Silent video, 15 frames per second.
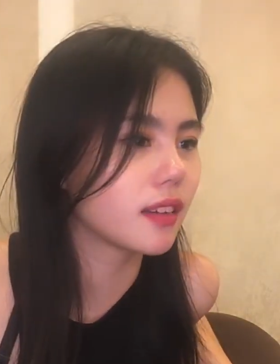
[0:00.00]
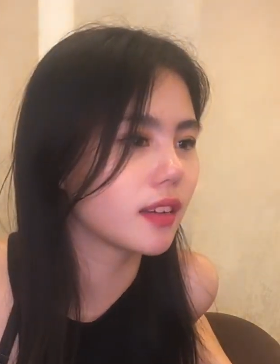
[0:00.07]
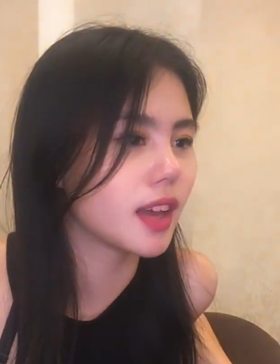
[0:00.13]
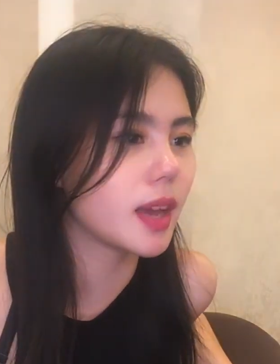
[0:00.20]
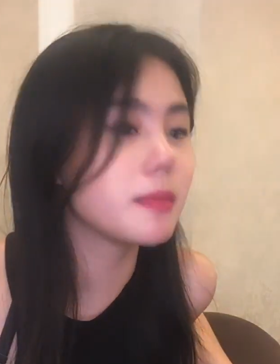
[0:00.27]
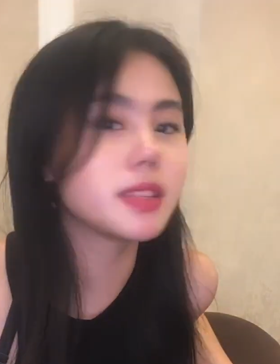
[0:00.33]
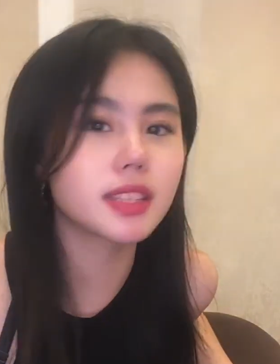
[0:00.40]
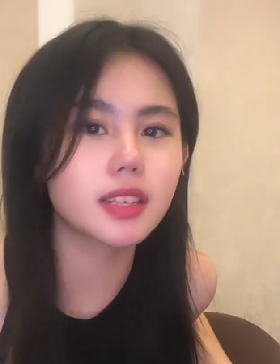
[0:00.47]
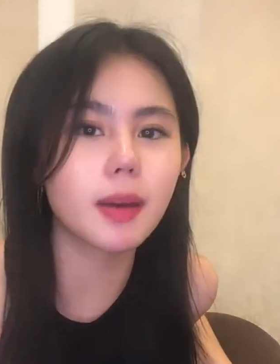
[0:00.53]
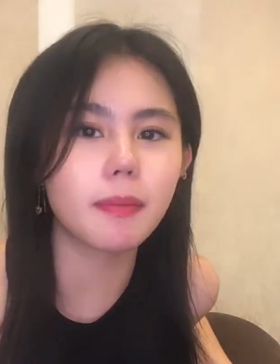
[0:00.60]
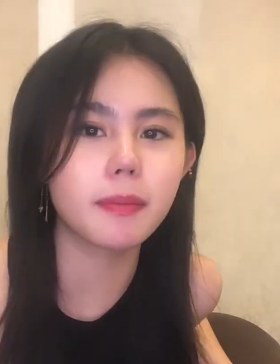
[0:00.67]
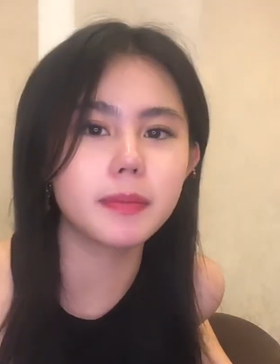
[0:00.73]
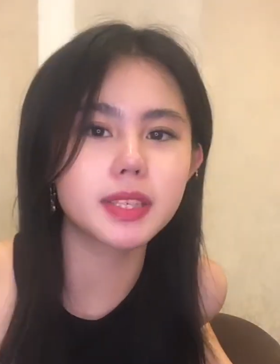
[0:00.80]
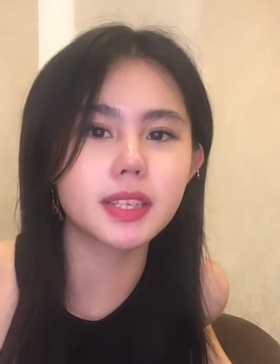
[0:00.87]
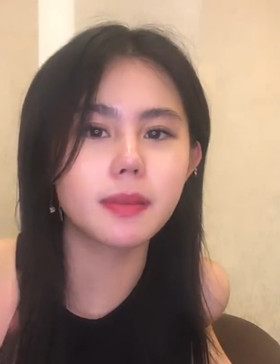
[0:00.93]
Indomie eh, mie
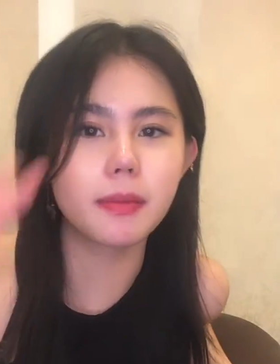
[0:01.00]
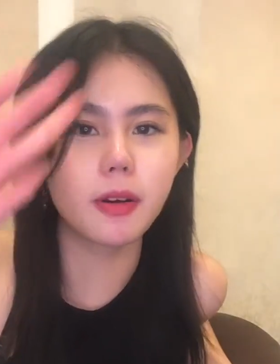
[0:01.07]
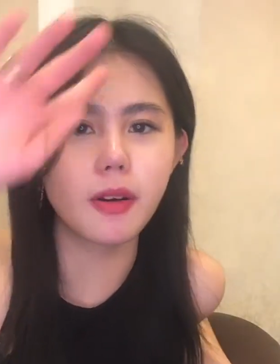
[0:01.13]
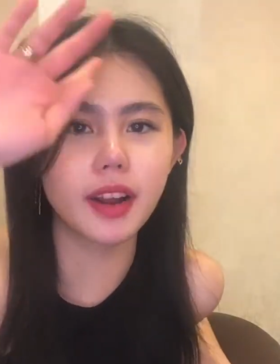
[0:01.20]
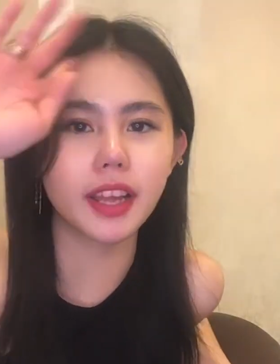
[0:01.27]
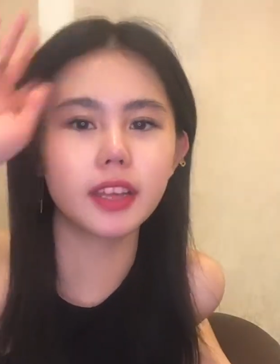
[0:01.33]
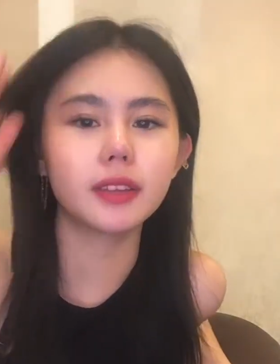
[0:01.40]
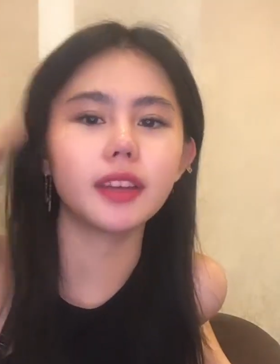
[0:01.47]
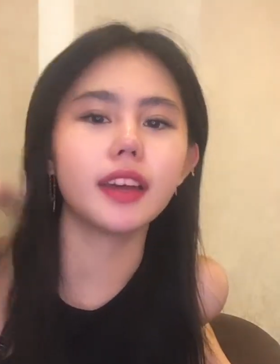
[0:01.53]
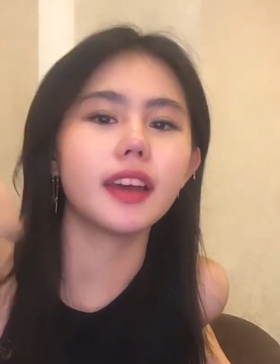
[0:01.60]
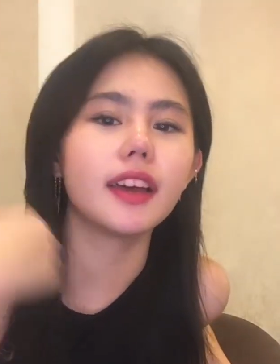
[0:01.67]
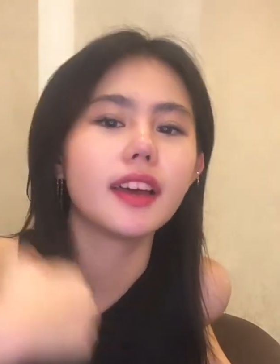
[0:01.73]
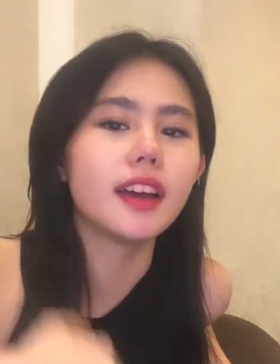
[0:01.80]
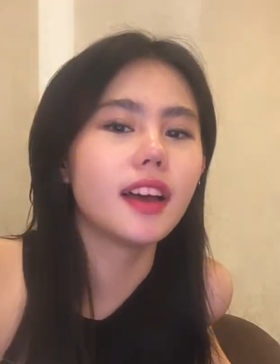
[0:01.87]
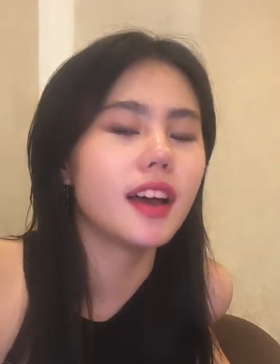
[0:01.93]
sedap, mie sedap goreng itu
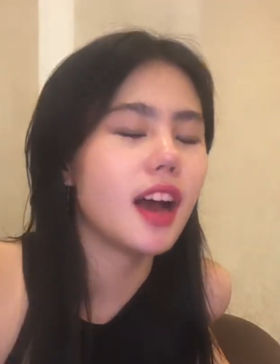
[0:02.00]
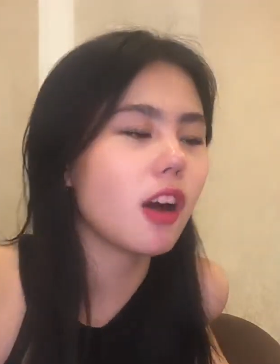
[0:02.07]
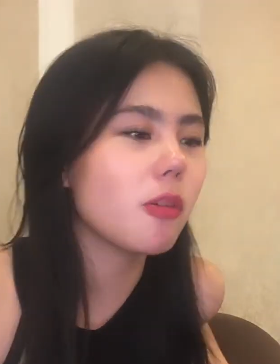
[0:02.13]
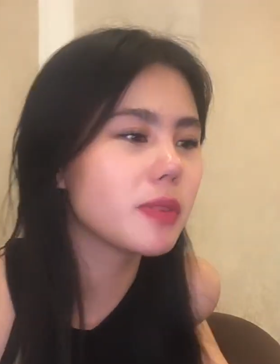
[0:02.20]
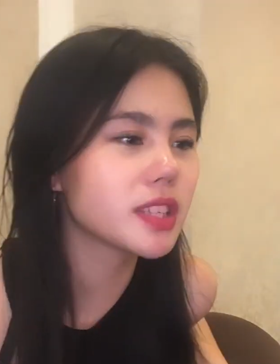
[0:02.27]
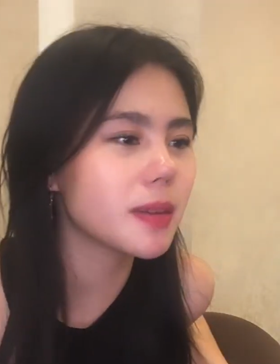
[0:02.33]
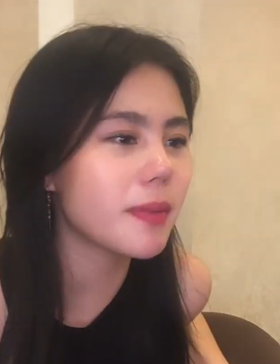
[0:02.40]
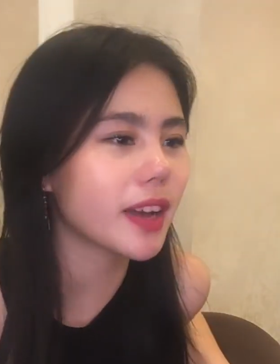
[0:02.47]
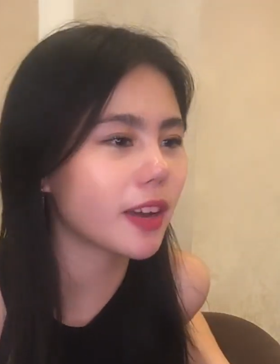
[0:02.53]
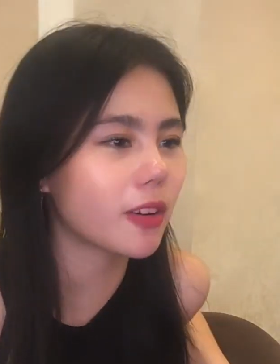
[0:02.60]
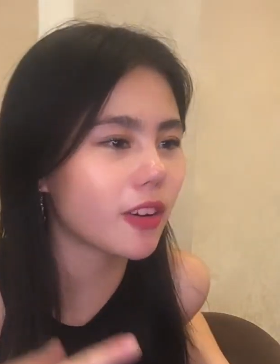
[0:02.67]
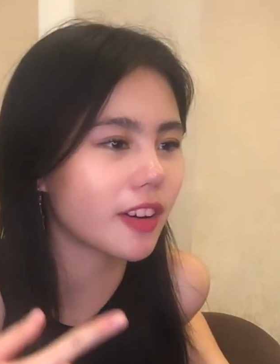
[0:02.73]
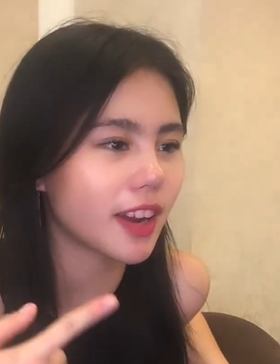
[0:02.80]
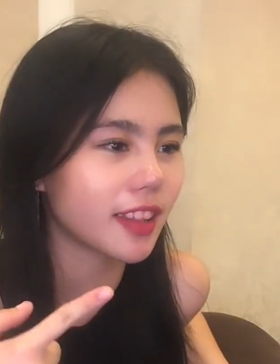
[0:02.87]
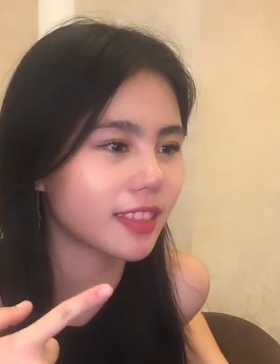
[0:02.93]
ya. Aku biasanya
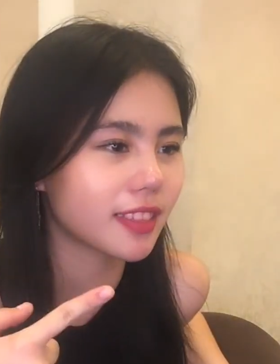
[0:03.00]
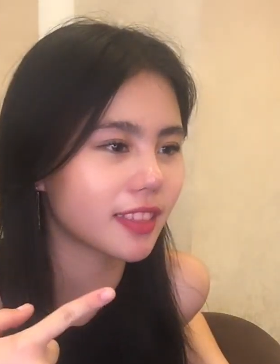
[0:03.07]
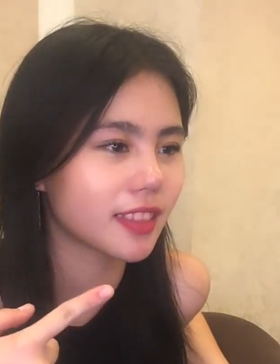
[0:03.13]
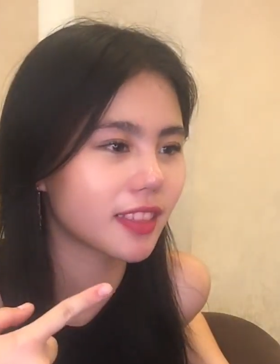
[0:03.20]
pakai cornet.